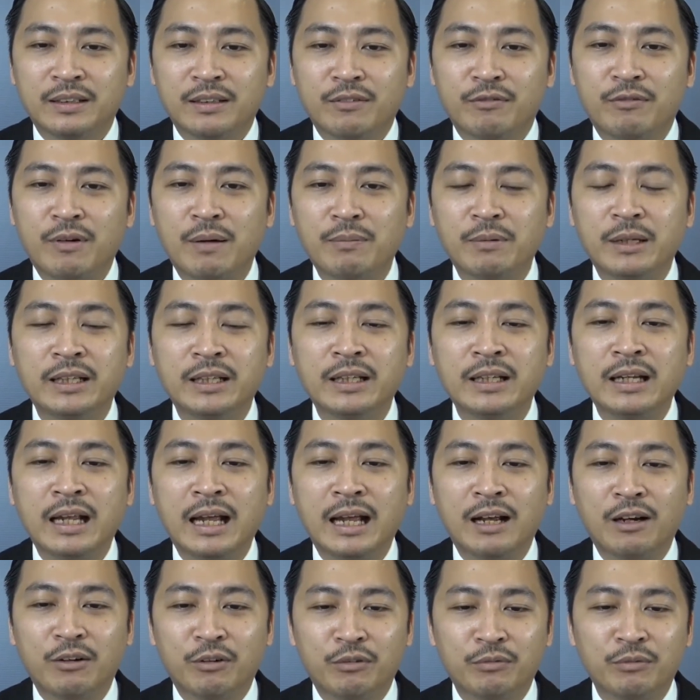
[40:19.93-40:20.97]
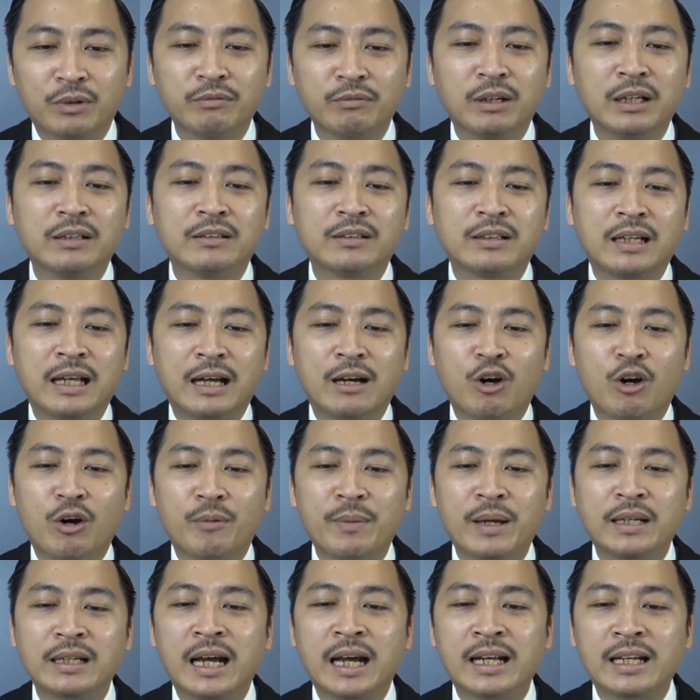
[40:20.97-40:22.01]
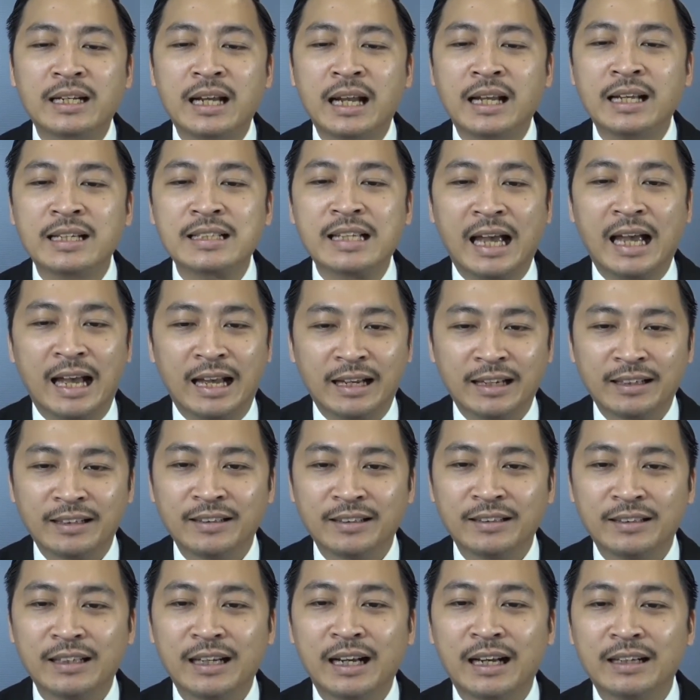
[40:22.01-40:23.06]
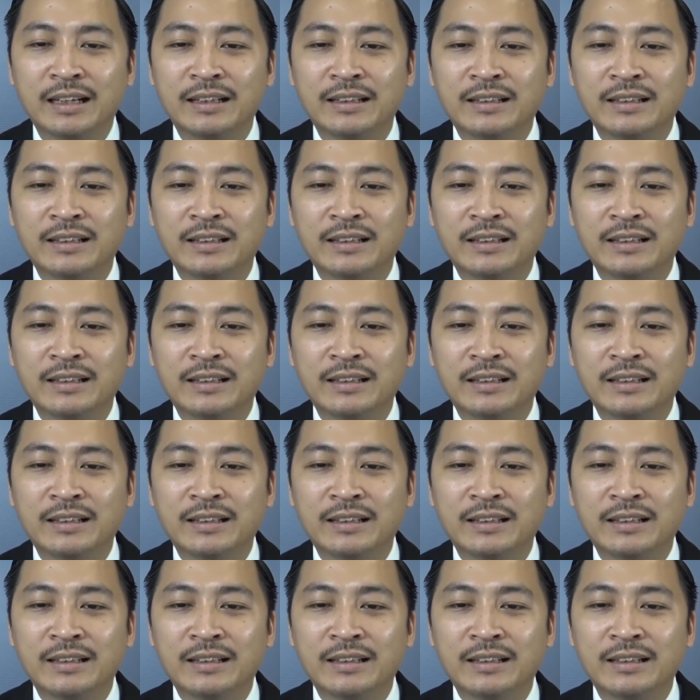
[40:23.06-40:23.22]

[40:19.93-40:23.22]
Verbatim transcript: pháp lý thế nào vân vân là họ biết ngay là đắt hay rẻ được chưa